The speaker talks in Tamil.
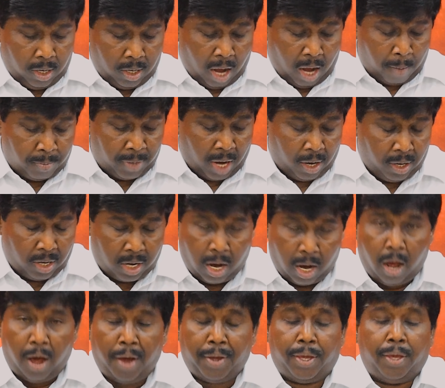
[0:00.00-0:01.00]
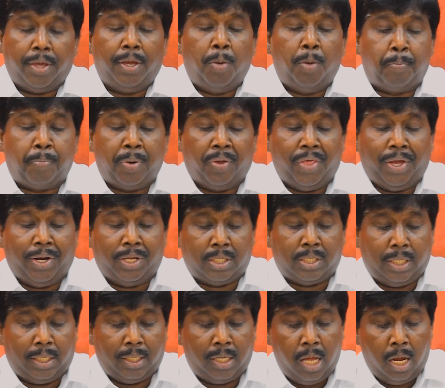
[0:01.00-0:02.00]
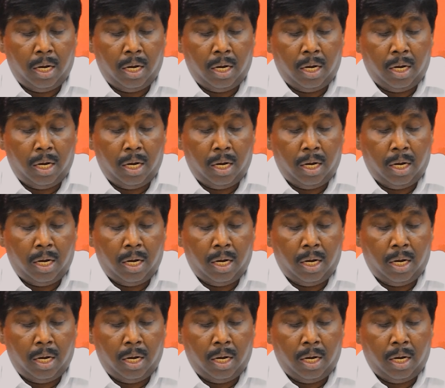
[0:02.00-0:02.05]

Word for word: நாம் நன்றாய் இருப்பதற்கு